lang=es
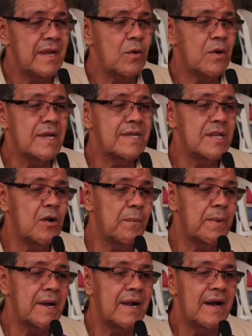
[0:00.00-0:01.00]
bien lo que
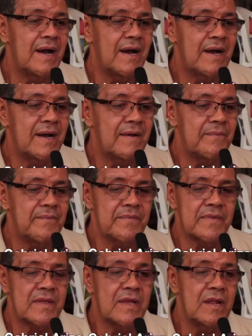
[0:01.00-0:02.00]
hicieron para
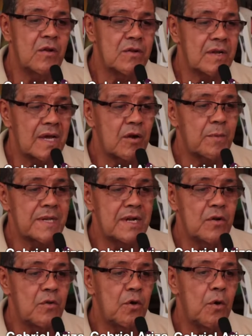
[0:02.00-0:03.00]
que los carros
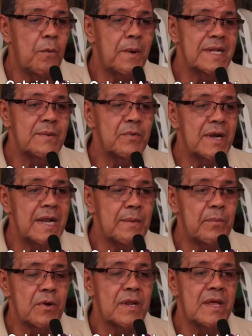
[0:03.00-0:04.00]
pesados no pasen por
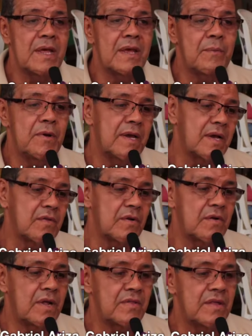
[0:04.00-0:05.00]
ahí porque puede
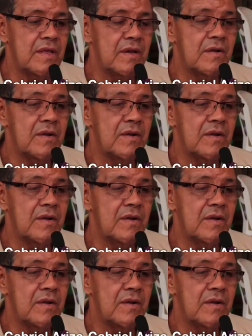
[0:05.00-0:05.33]
causar una,